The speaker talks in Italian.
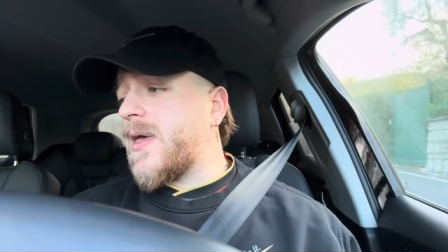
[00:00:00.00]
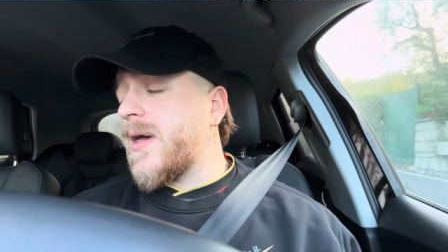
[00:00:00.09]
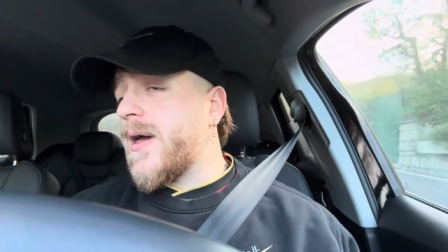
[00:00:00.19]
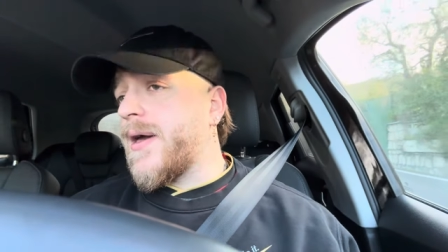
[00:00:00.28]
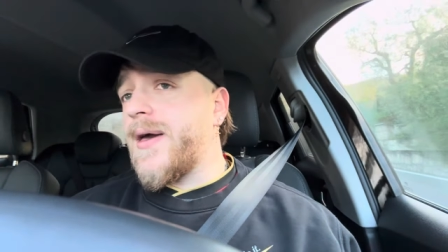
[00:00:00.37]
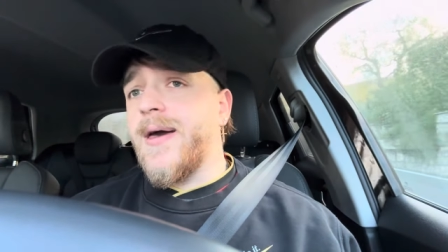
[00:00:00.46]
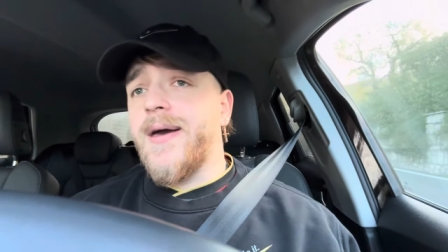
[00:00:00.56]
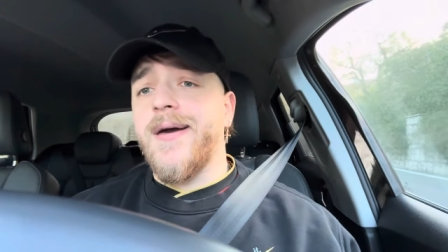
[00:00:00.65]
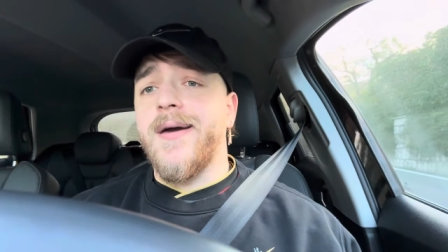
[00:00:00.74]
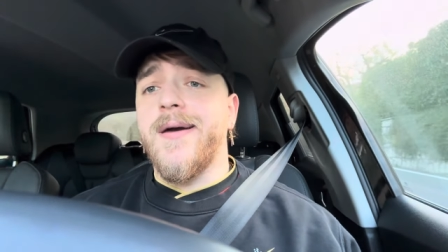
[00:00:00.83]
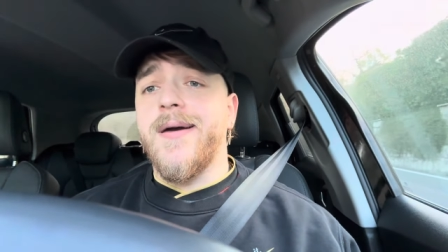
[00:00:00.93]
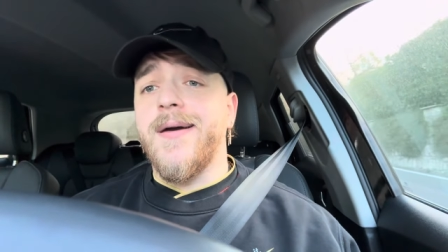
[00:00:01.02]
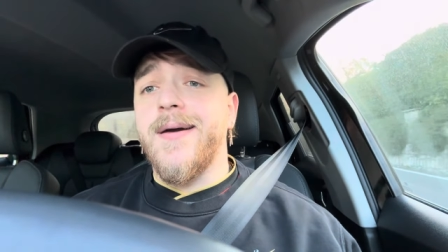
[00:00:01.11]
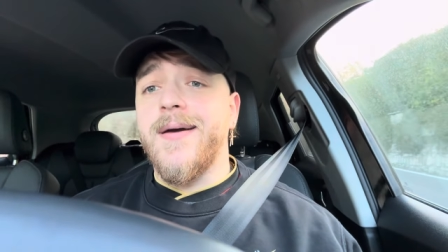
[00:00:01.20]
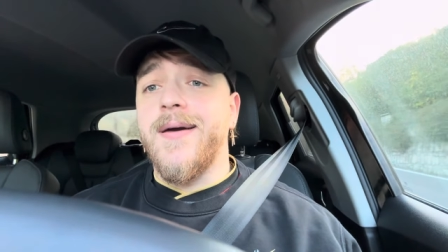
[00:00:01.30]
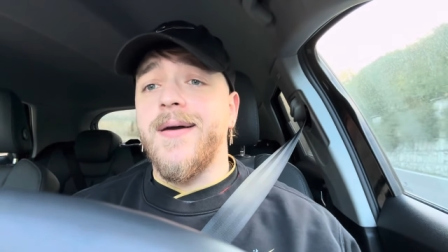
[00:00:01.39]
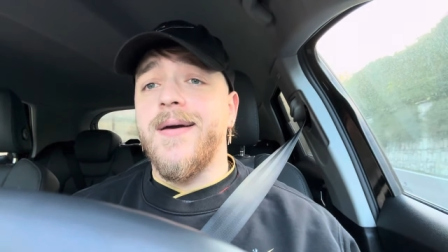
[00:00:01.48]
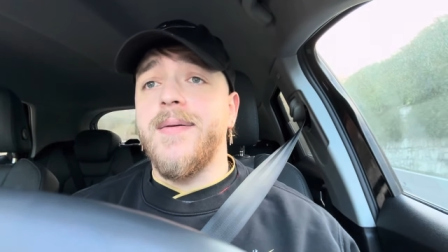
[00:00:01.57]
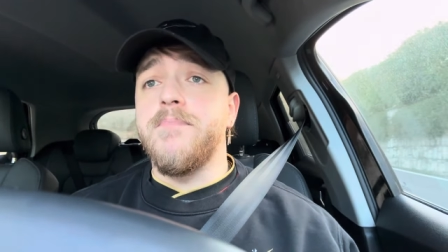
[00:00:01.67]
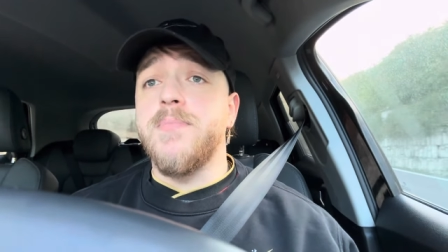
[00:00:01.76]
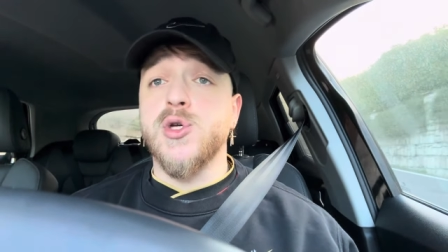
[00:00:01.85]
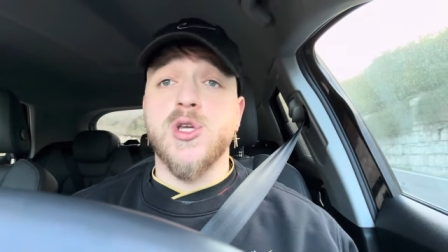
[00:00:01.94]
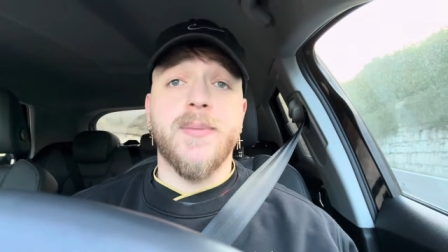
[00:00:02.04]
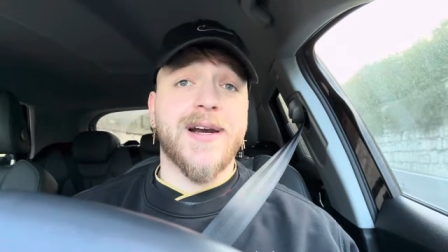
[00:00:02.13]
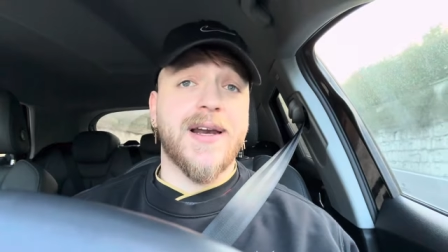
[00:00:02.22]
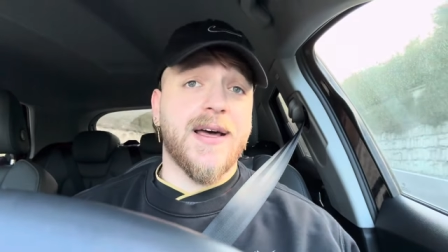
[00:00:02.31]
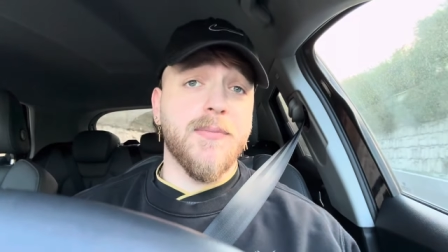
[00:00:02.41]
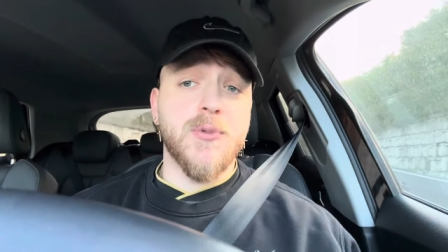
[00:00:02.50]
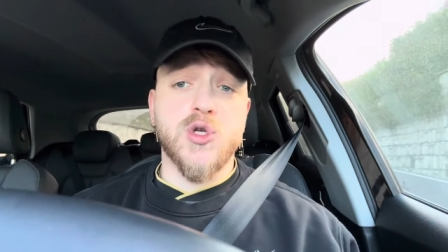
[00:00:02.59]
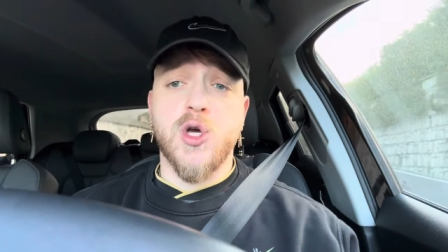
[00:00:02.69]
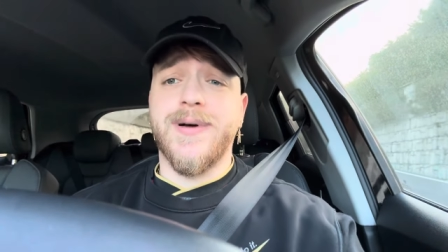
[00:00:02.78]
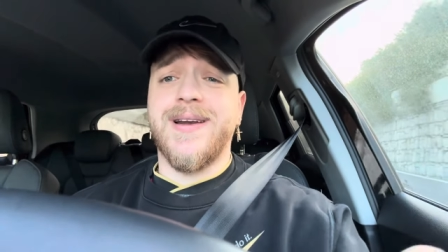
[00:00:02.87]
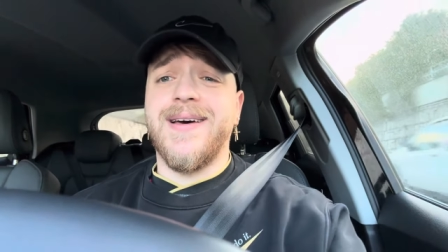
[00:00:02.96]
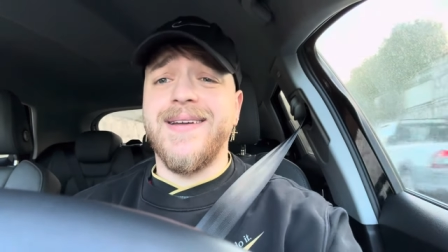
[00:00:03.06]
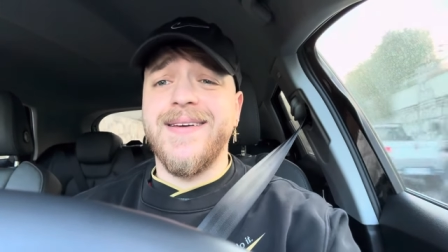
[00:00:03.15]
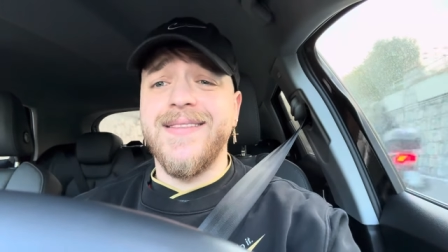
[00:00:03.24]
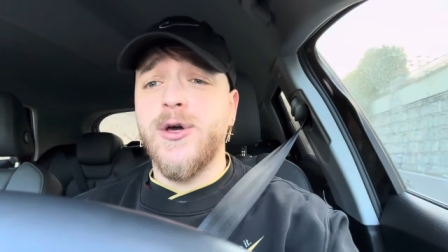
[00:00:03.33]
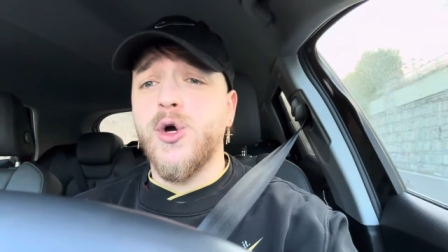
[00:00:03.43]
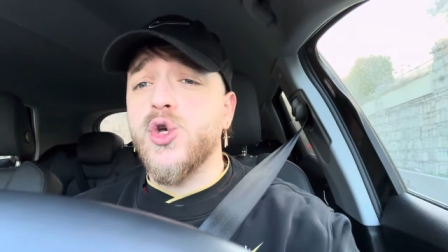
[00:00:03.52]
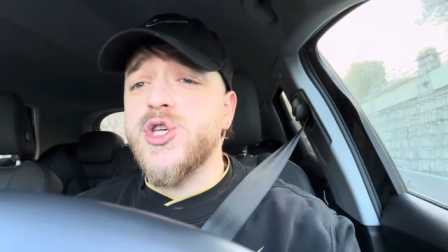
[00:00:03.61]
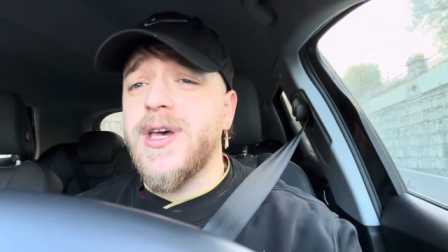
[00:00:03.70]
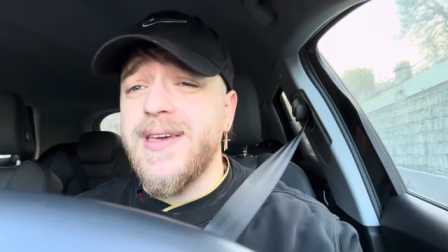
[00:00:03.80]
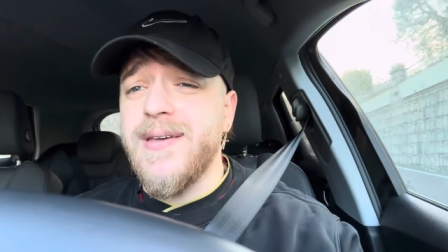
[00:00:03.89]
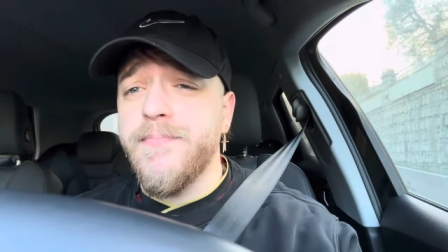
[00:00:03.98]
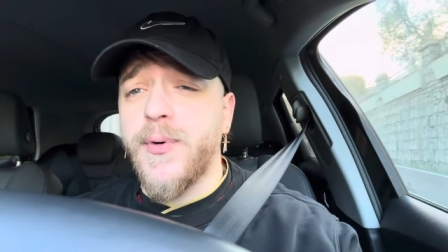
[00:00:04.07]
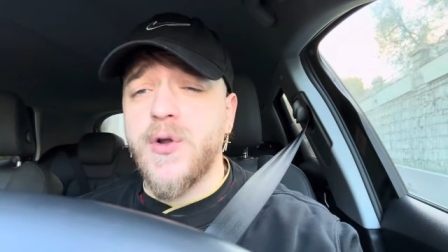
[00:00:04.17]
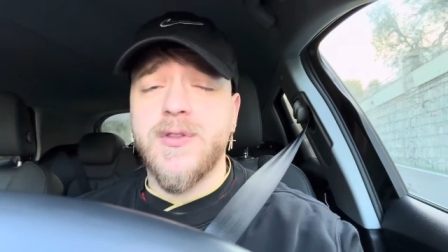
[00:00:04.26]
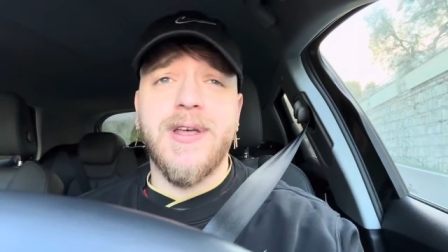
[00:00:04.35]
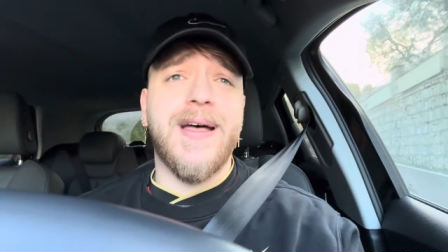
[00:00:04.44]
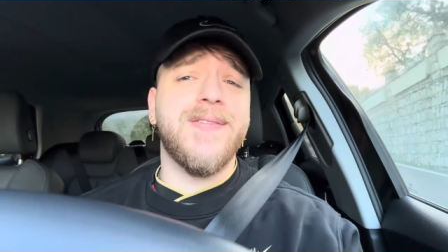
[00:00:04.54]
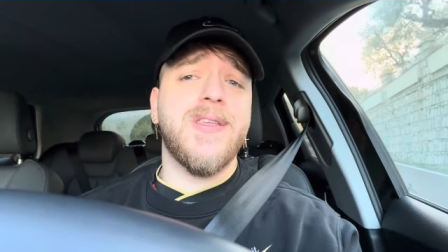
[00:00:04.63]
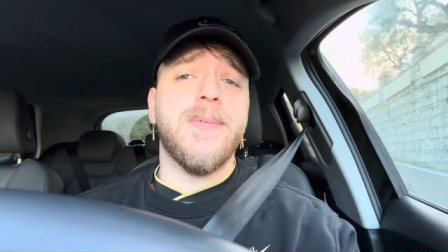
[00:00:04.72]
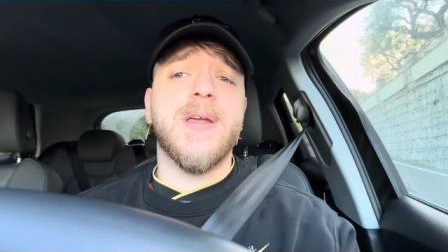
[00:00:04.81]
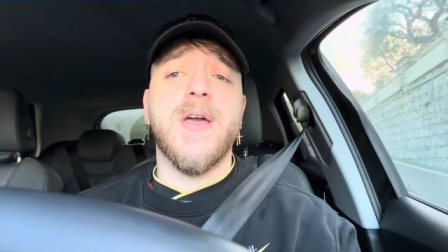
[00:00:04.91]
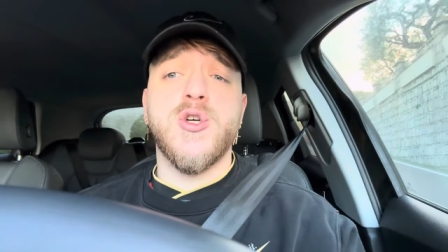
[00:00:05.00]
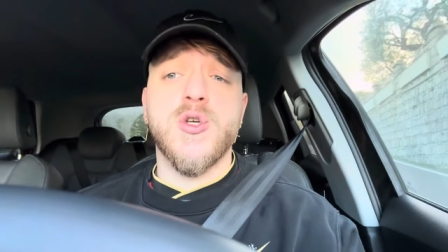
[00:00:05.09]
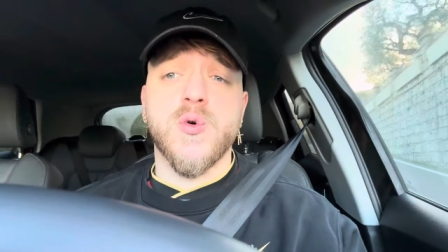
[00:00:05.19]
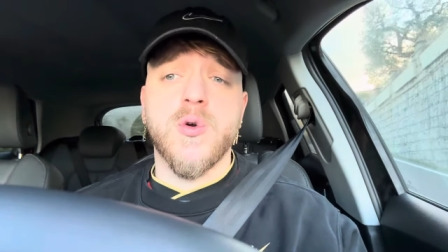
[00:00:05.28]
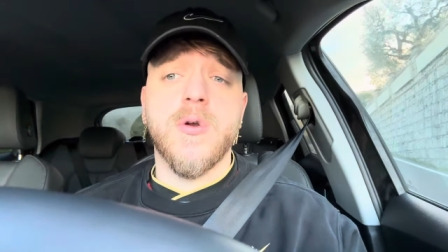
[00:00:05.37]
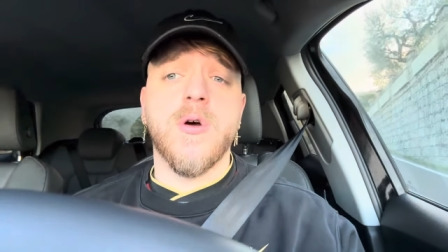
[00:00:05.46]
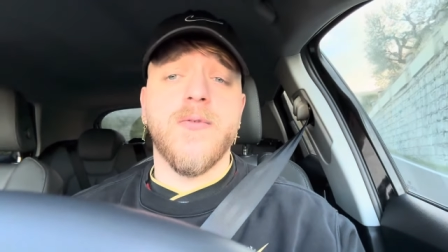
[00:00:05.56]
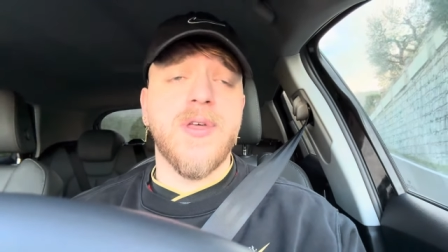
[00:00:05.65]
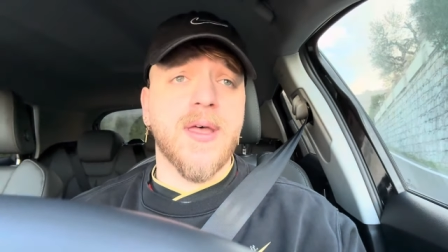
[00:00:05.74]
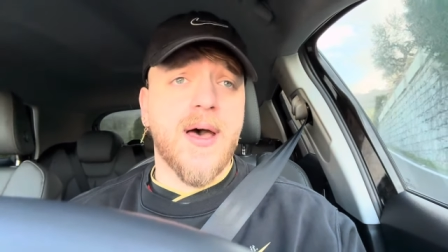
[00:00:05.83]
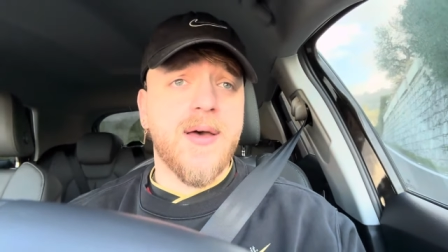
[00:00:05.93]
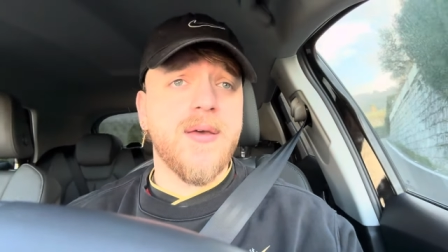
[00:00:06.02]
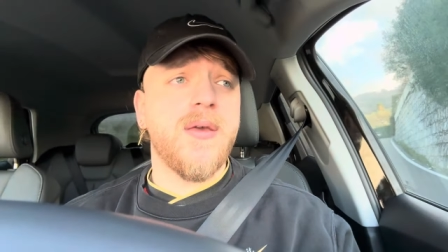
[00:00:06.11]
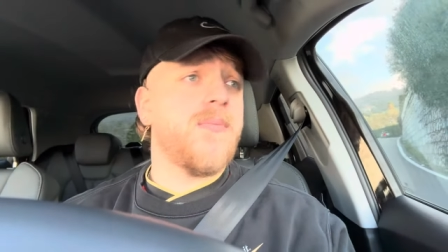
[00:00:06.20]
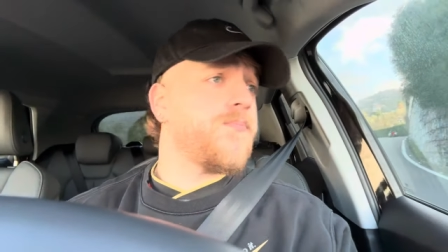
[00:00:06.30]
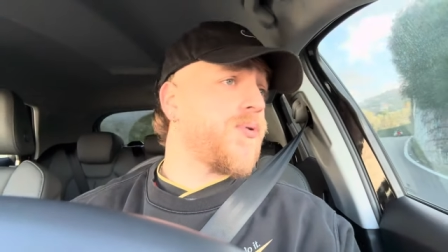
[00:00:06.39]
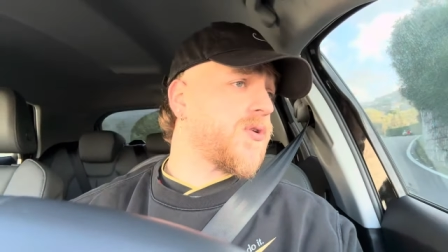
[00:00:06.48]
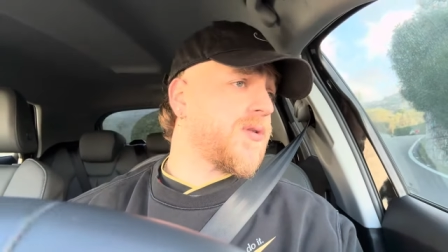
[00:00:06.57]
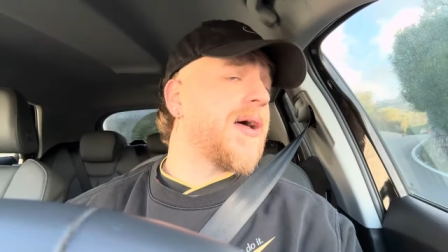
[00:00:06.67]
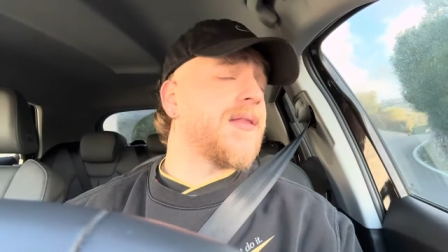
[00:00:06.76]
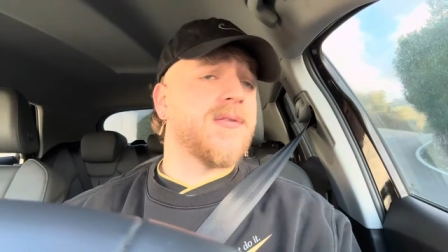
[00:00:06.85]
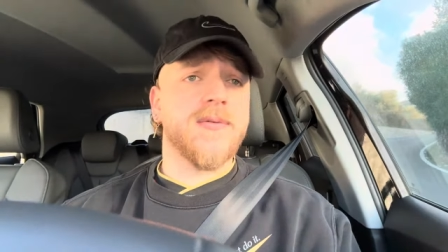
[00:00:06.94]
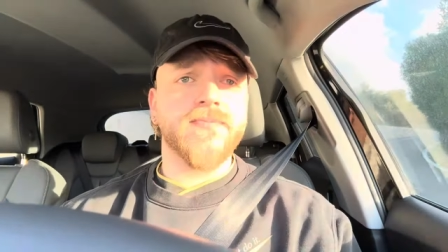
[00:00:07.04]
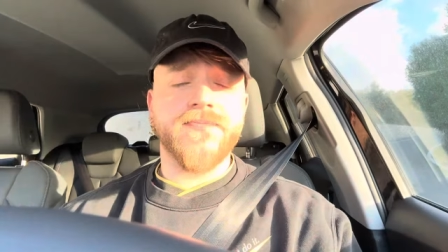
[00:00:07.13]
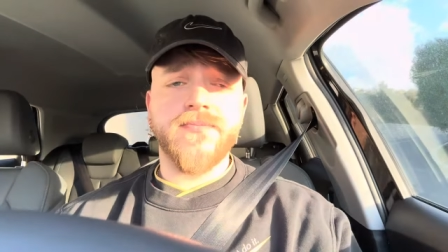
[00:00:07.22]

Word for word: Eh, bisogna parlare, bisogna parlare di cose importanti perché ci sono novità importanti.